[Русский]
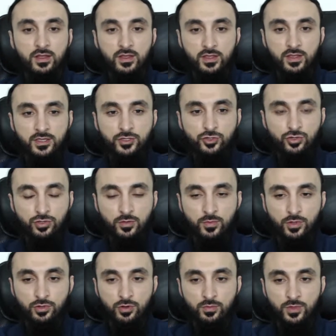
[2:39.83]
Есть что-то
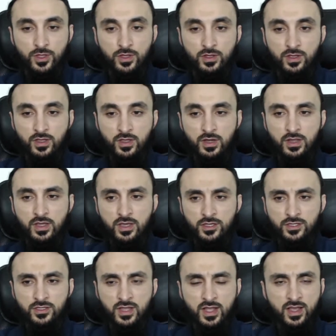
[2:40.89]
подобное? Или
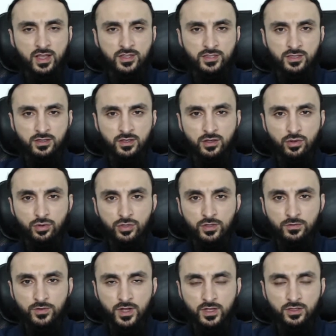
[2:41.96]
есть доказанный какой-то
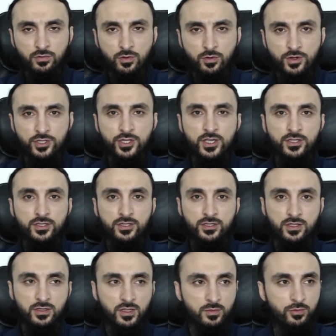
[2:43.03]
факт его
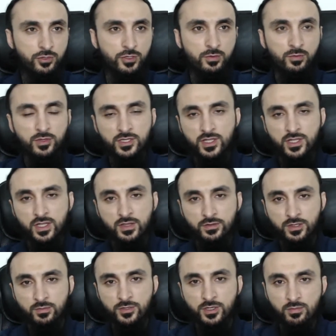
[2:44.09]
причастности, к, допустим, к
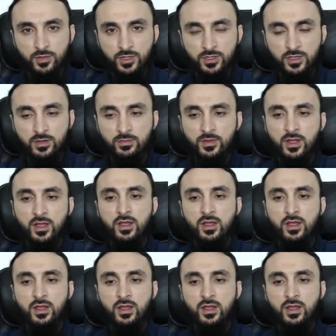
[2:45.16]
беслановским событиям?